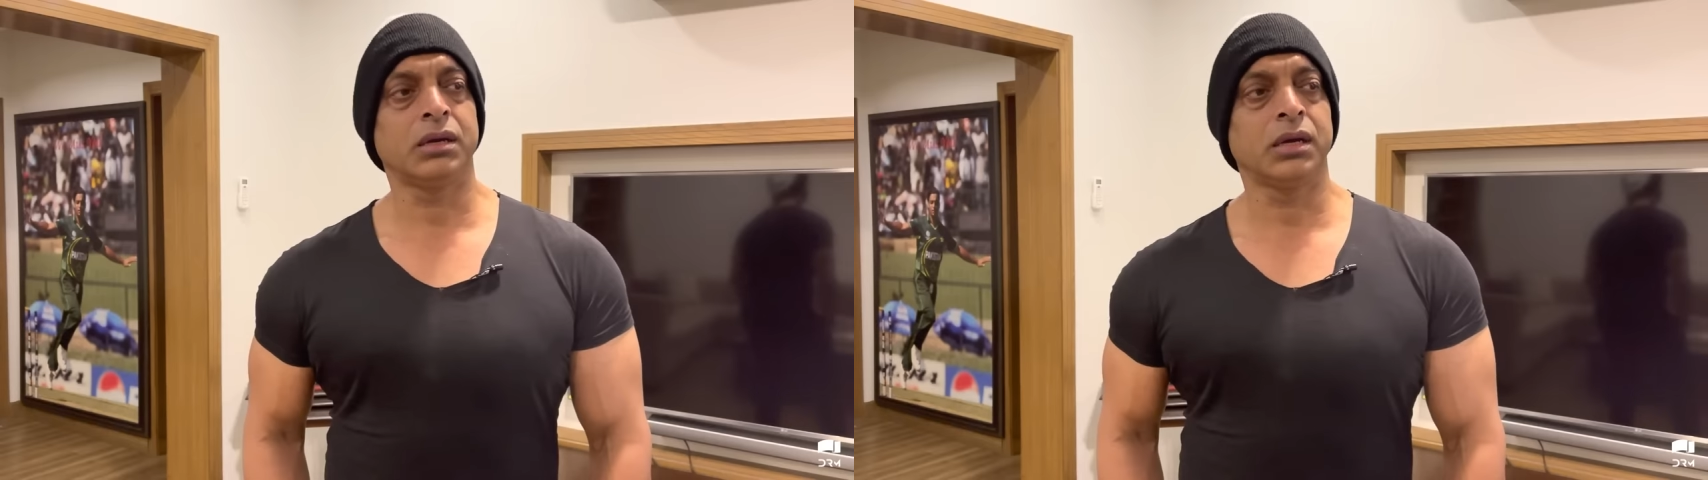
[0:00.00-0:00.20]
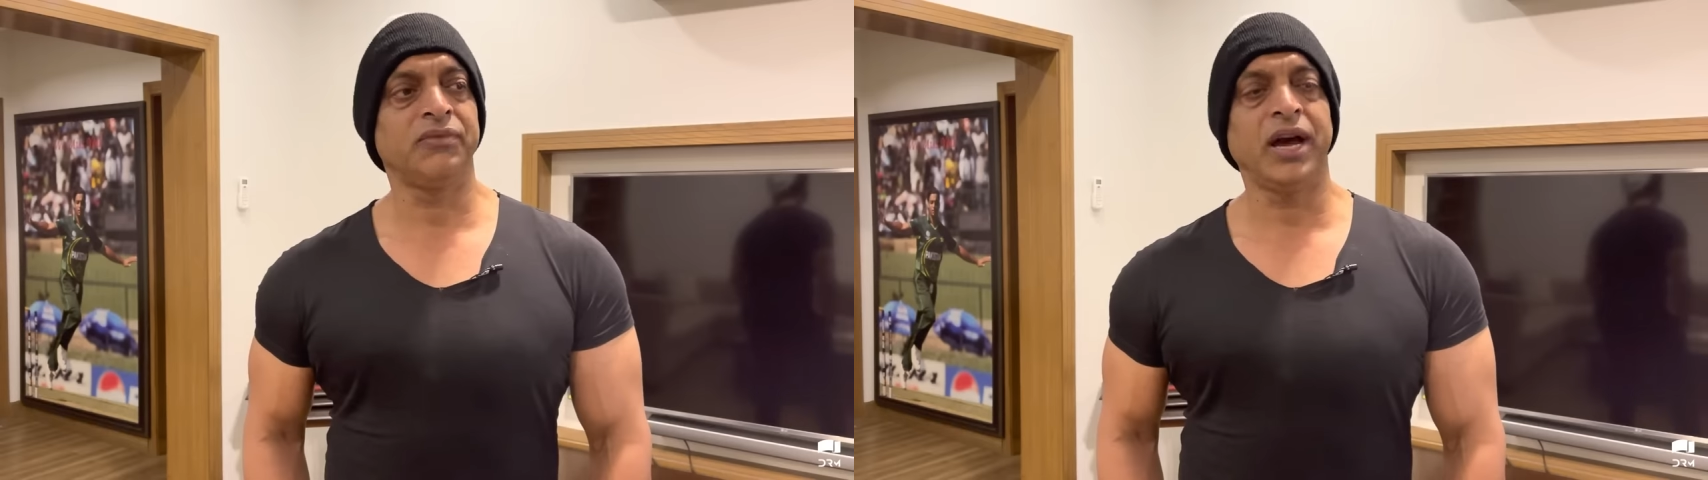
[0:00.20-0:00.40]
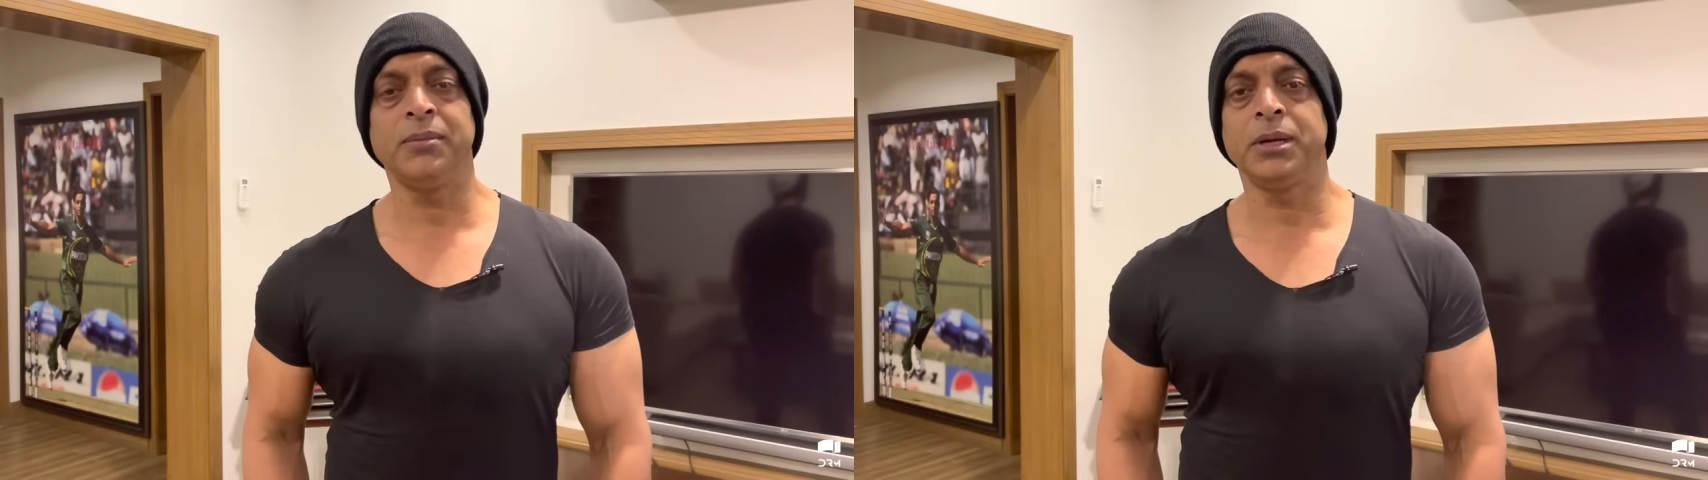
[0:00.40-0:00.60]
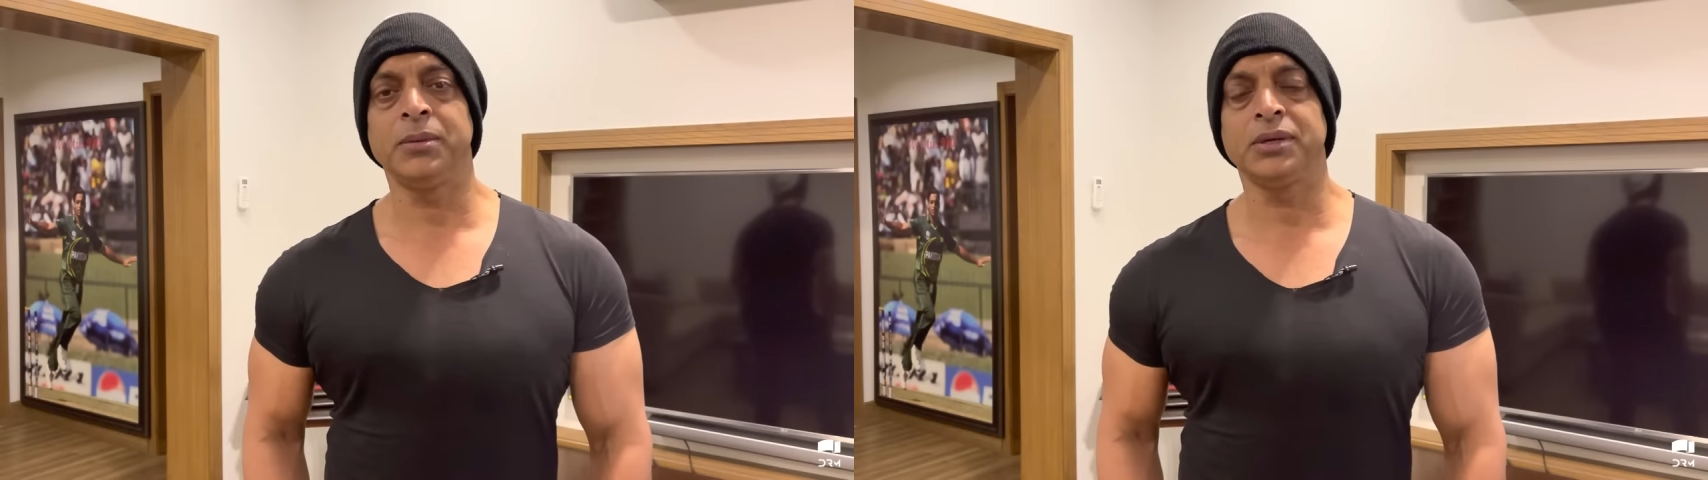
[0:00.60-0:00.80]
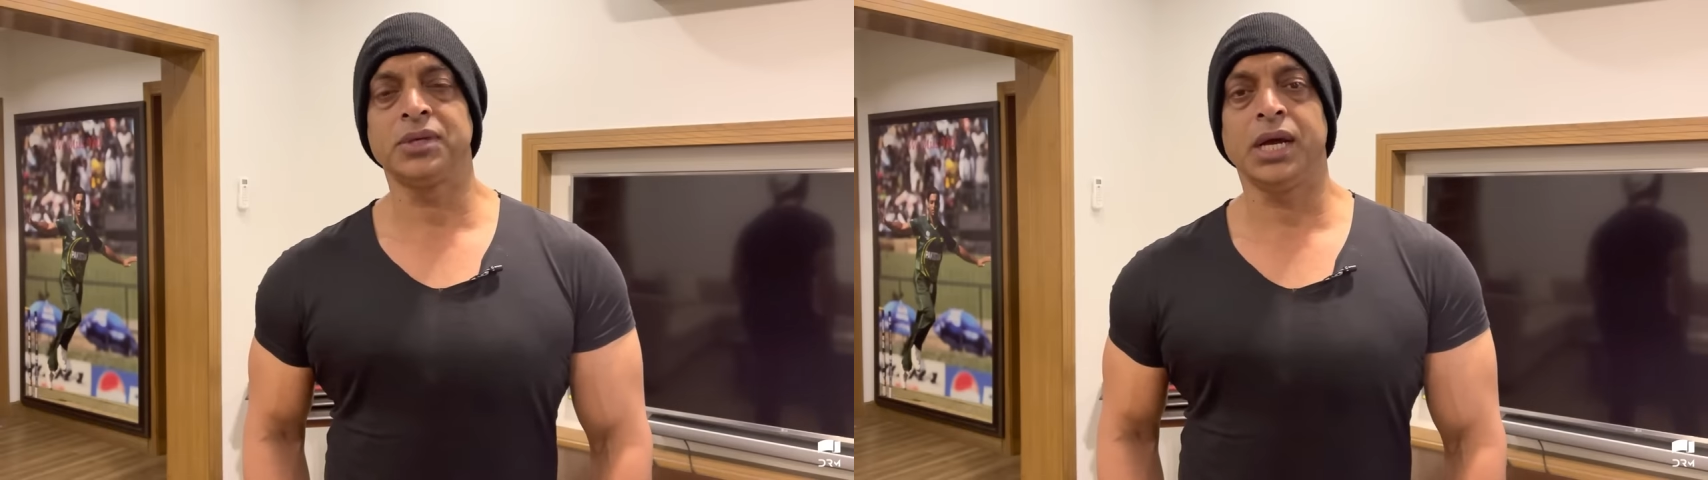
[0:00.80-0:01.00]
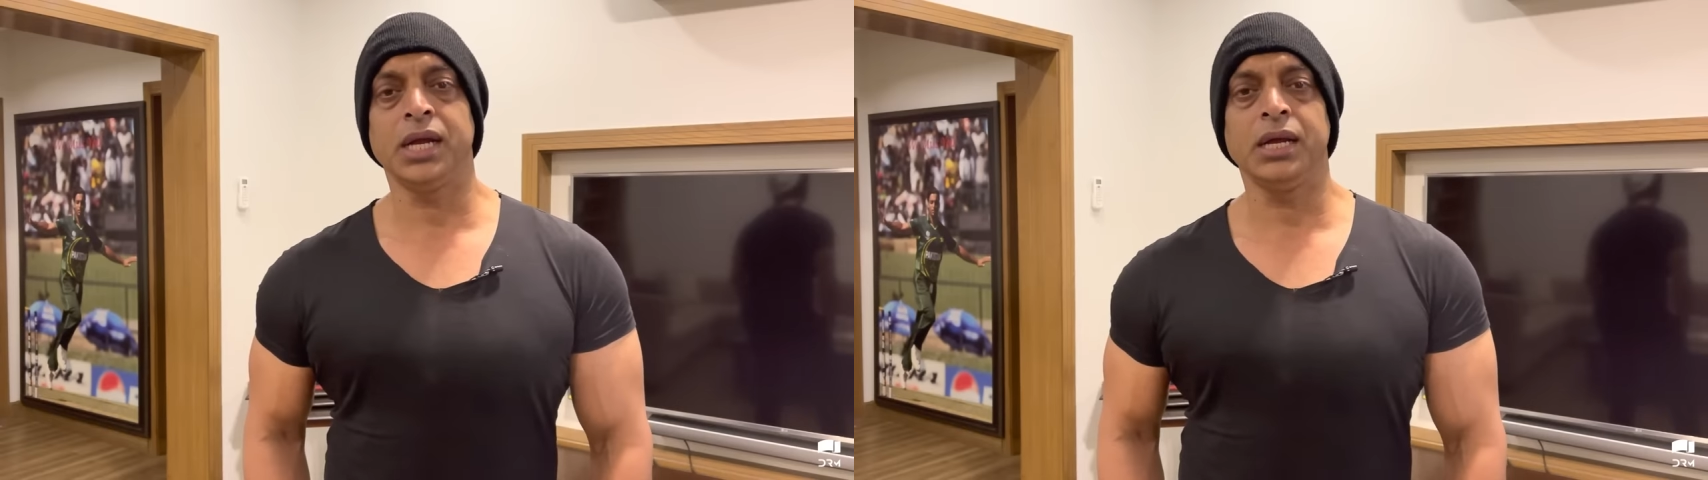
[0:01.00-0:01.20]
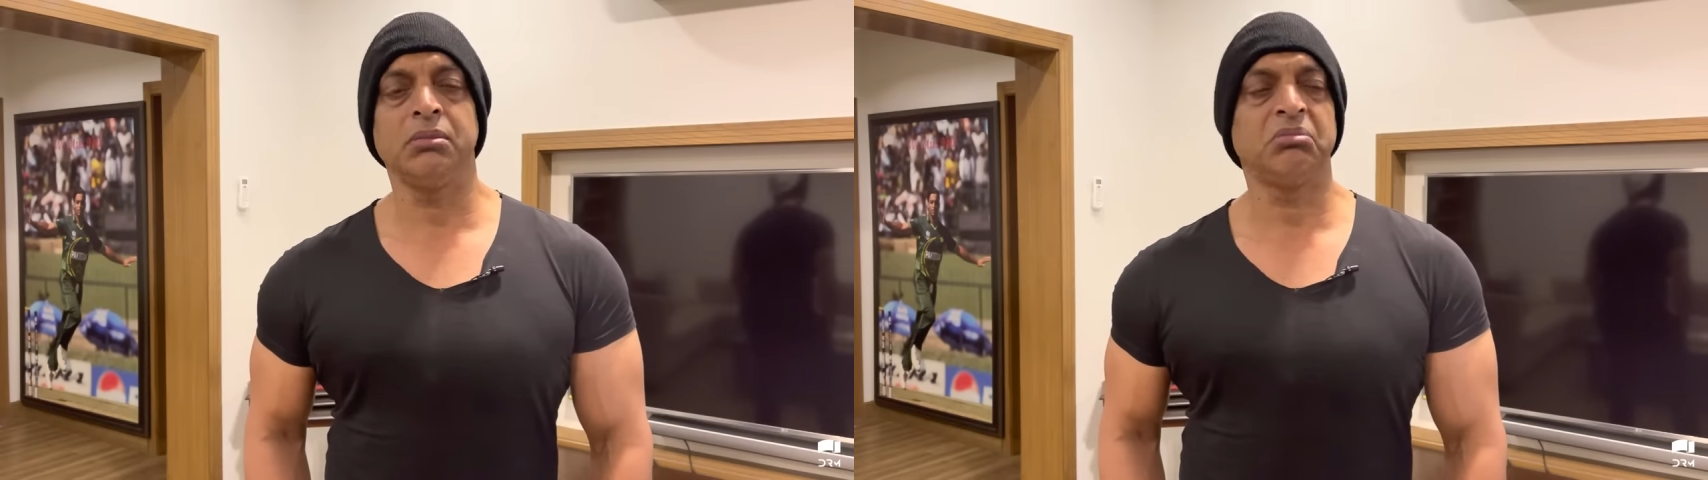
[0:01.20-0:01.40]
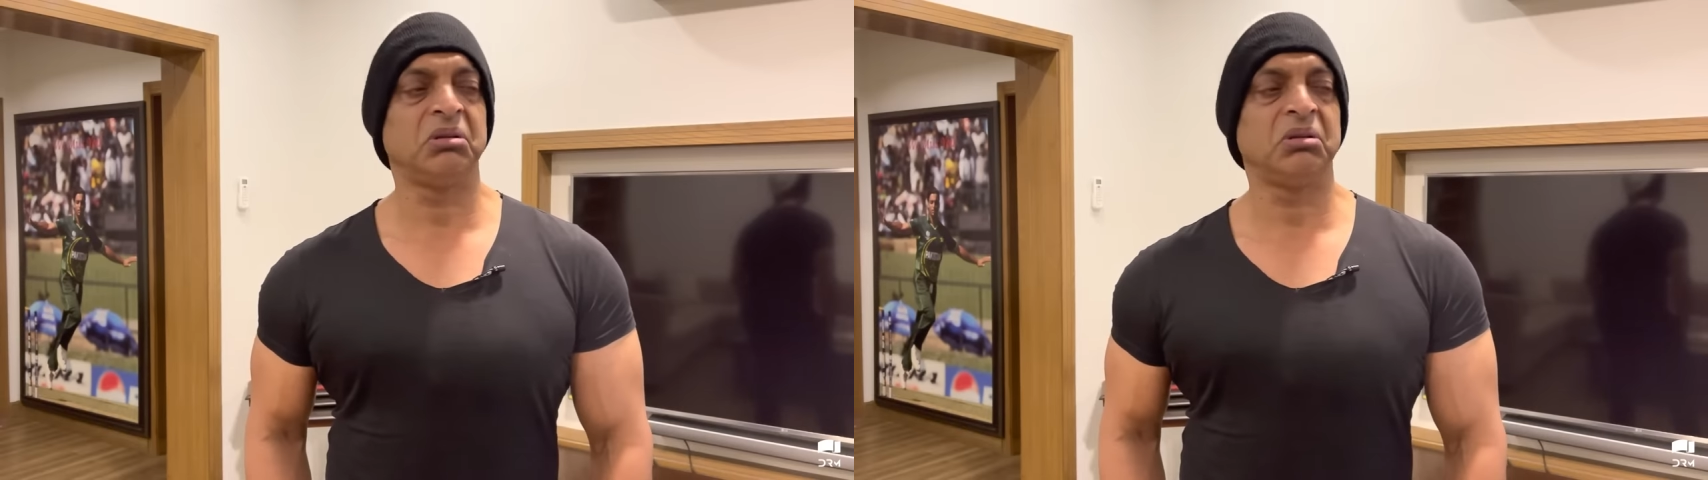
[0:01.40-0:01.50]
कन्फाइनमेंट में गुजारे